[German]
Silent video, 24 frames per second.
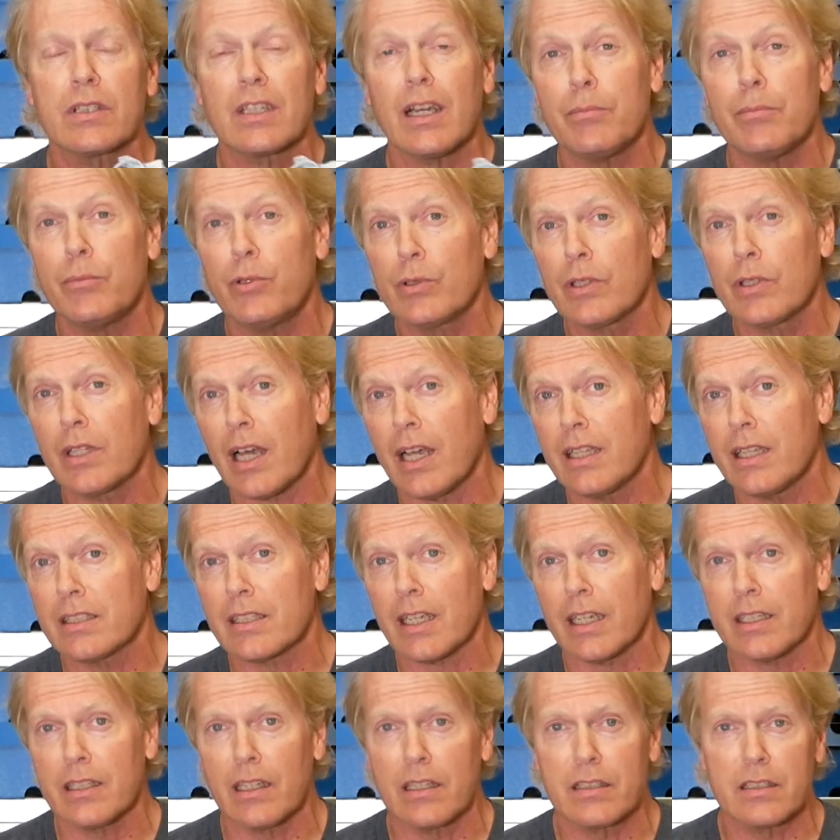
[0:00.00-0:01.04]
Carbon
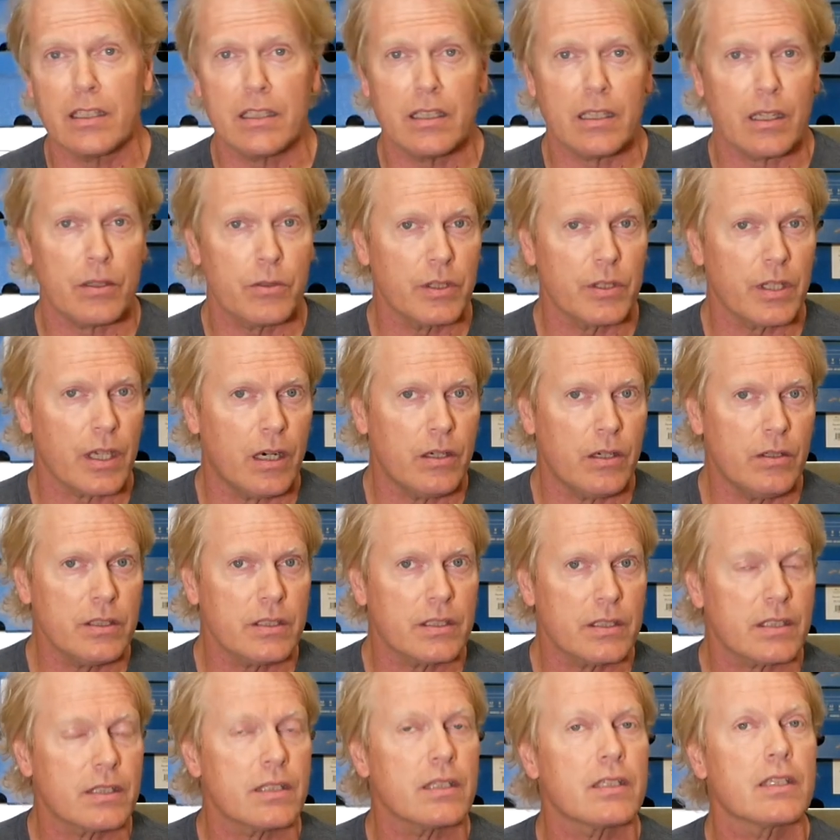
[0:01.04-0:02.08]
zeichnet sich dadurch aus,
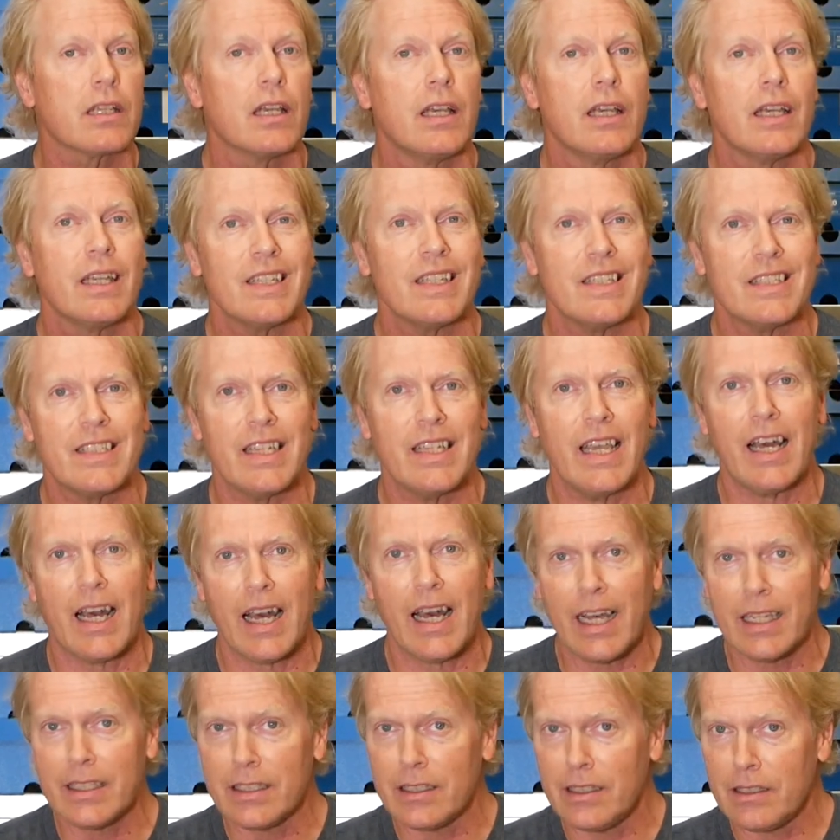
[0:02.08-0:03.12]
dass es sehr
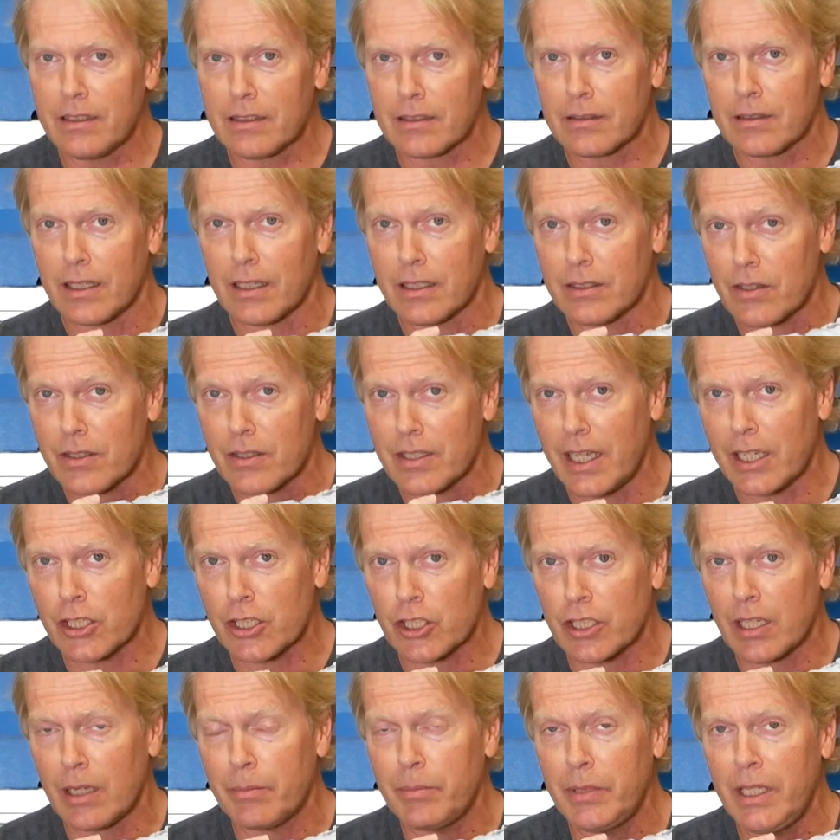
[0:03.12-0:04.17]
hart ist, also sehr
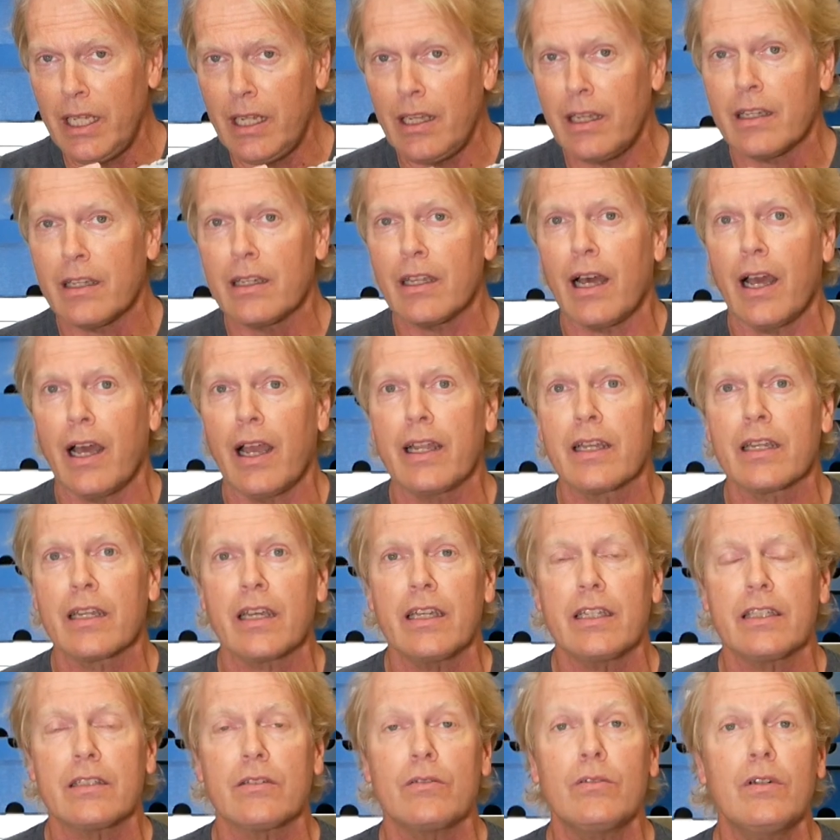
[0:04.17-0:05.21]
stabil in der
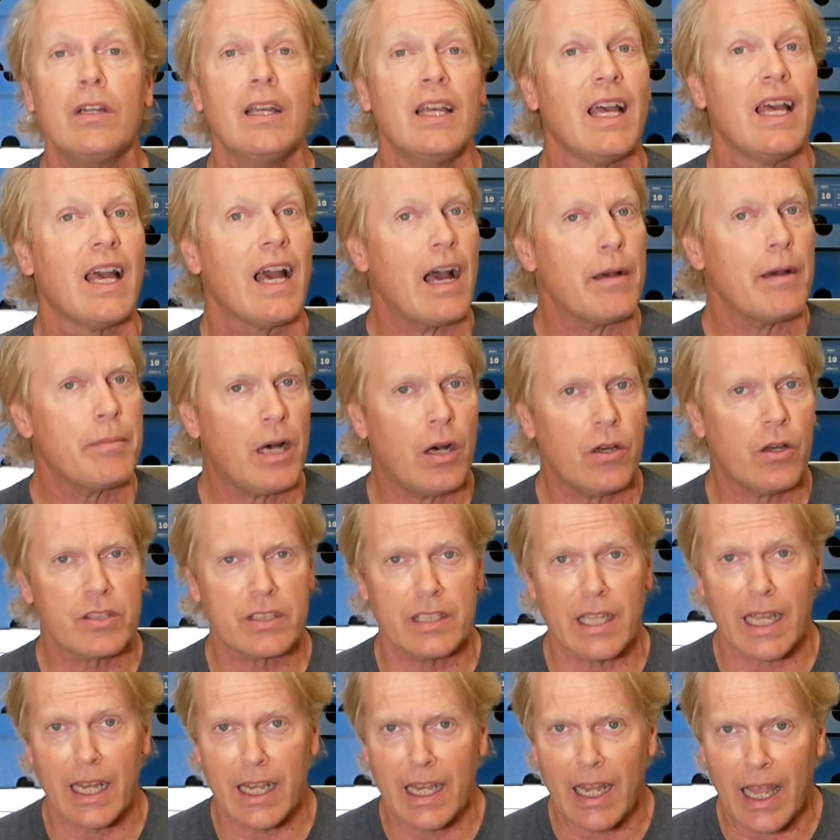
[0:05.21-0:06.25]
Einrichtung, aber auch
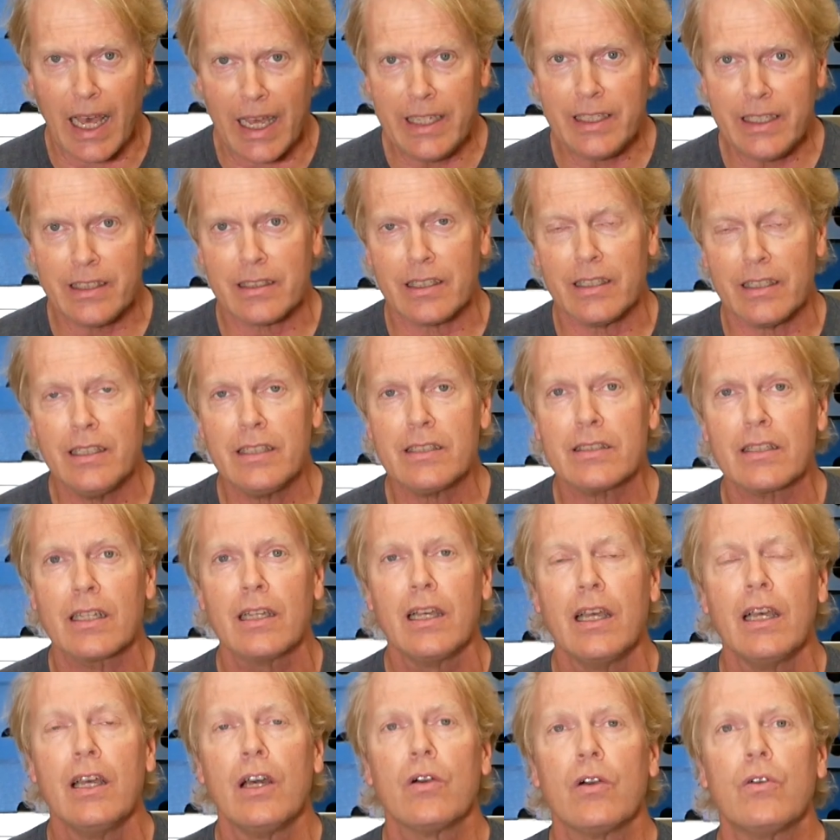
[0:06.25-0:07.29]
sehr leicht ist
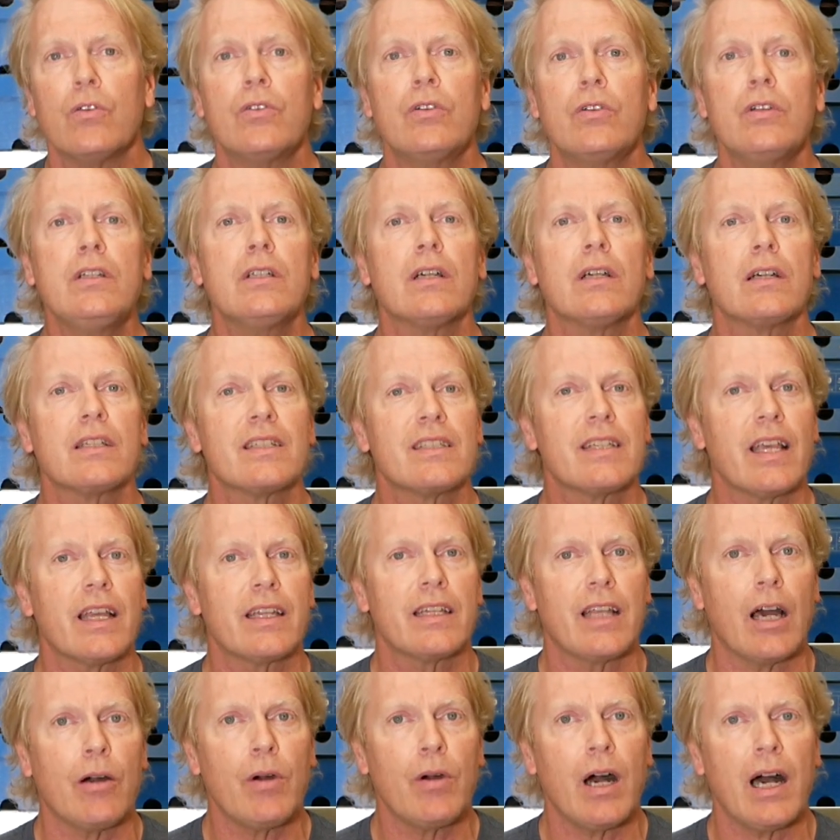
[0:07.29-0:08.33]
und sehr
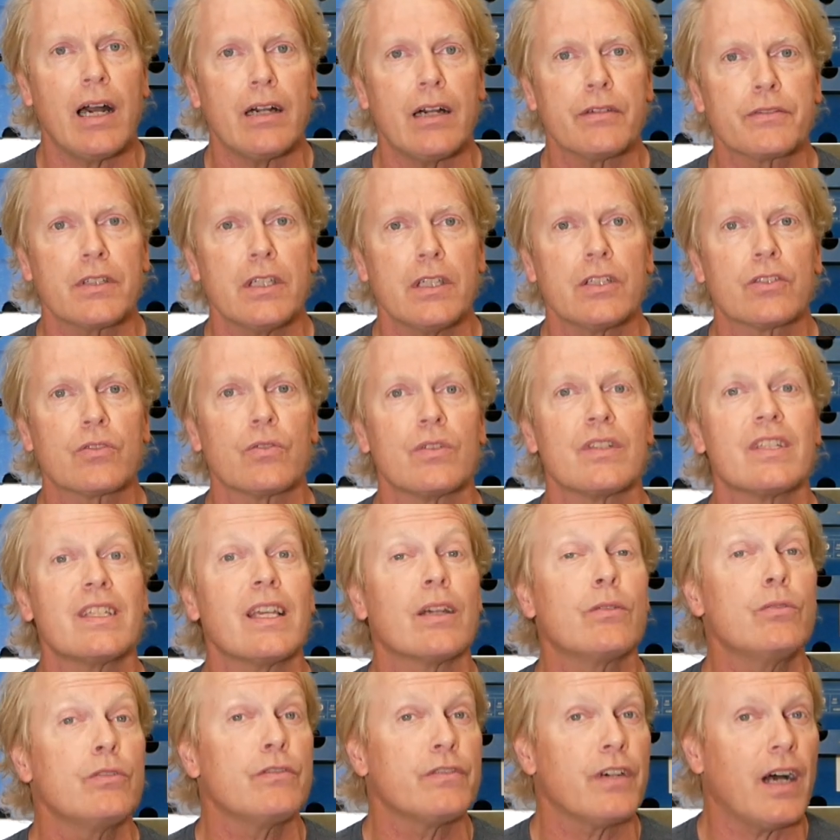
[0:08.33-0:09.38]
dauerhaft ist und sehr gut